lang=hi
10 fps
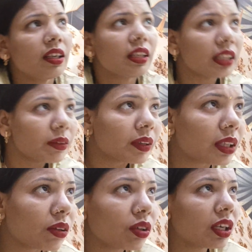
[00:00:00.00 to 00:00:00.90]
कितने बजे
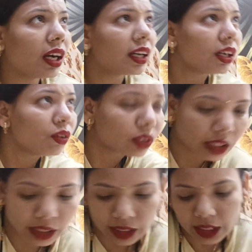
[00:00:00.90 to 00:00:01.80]
तक उनका आना
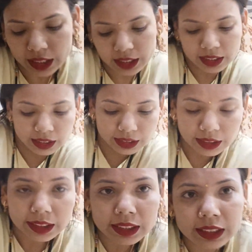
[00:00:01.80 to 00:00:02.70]
होता है
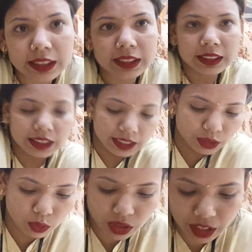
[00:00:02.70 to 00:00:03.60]
या
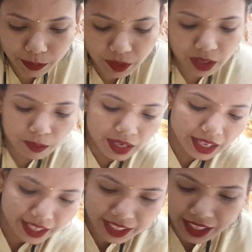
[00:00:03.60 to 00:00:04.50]
दो तीन दिन में
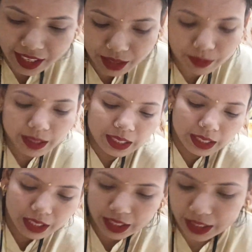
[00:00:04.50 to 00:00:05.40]
आएंगी या कब
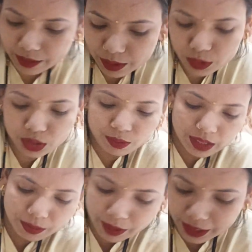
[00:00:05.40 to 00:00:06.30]
आएंगी अभी कुछ
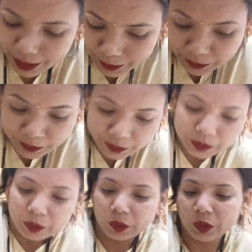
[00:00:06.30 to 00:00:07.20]
भी नहीं पता
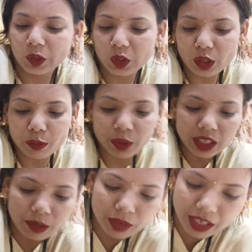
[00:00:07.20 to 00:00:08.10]
और कितना
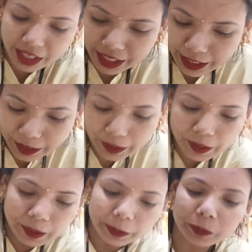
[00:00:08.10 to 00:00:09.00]
बढ़िया मक्खन निकल
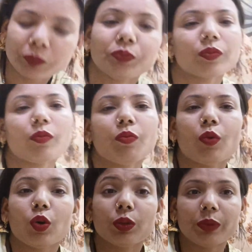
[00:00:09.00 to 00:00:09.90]
रहा है
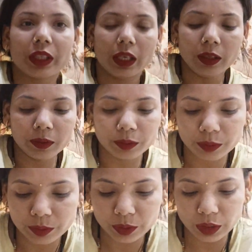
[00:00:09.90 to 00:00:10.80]
बहुत बढ़िया
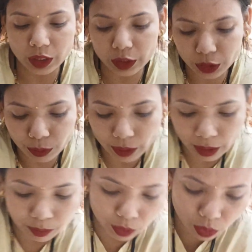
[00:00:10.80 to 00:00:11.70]
दिखाती हूँ मैं
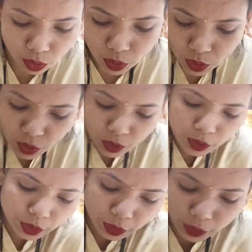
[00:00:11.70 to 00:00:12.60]
आपको
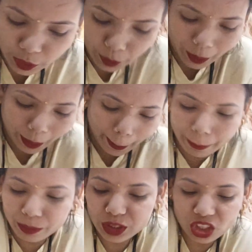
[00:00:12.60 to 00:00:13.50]
ये देखिए
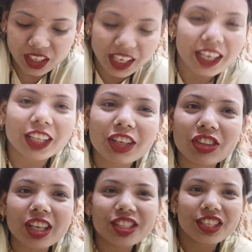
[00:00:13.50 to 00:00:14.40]
मुझे तो नहीं लग रहा था
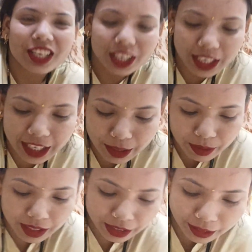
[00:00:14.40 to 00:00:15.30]
इतना अच्छा निकलेगा
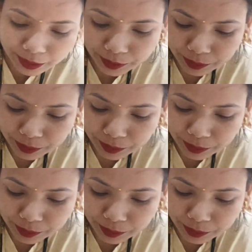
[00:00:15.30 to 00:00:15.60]
मक्खन